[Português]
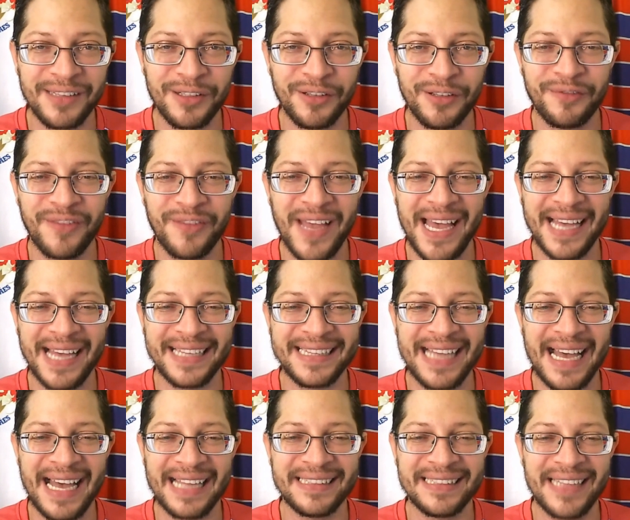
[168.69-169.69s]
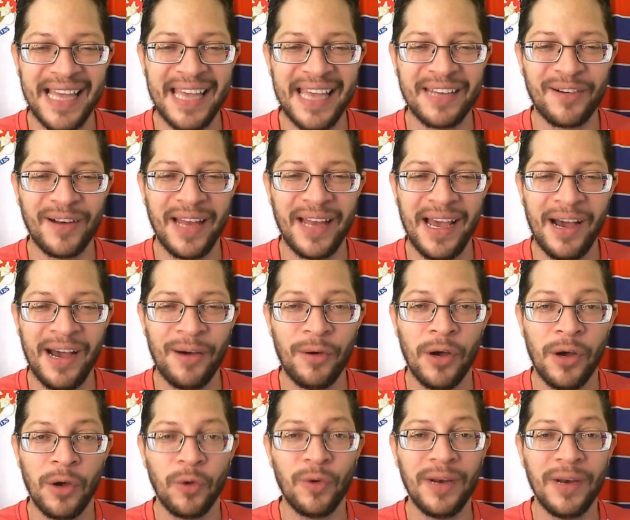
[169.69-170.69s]
do verdadeiro
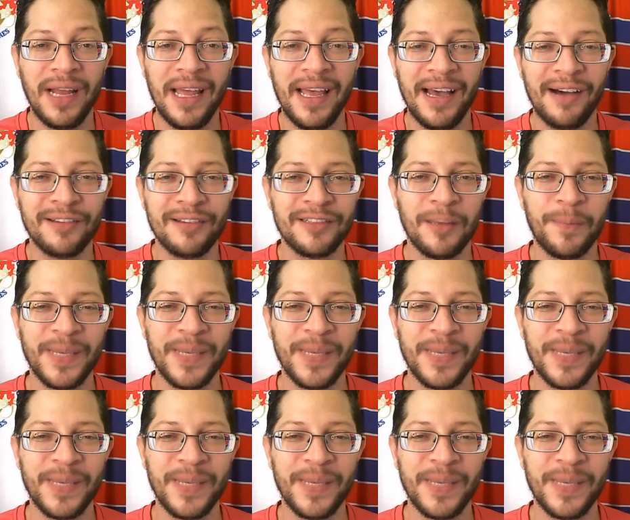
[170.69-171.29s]
leão, o leão do